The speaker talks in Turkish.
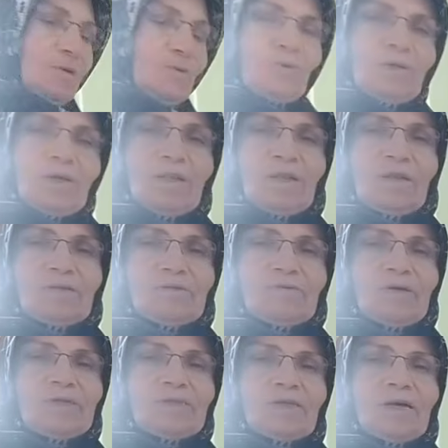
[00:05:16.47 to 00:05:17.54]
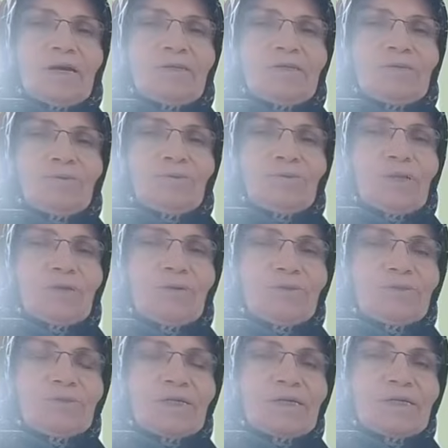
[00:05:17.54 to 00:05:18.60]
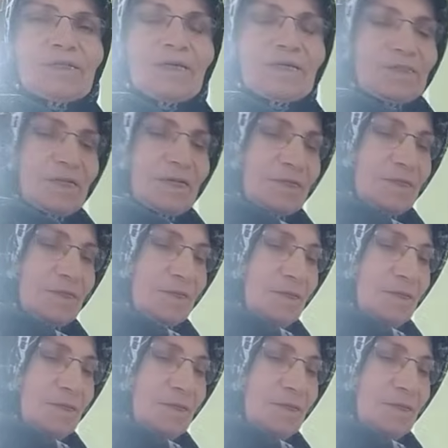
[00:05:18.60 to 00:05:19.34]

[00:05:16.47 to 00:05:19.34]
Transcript: Uyuyanlarınız varsa hayırlı uykular olsun arkadaşlar.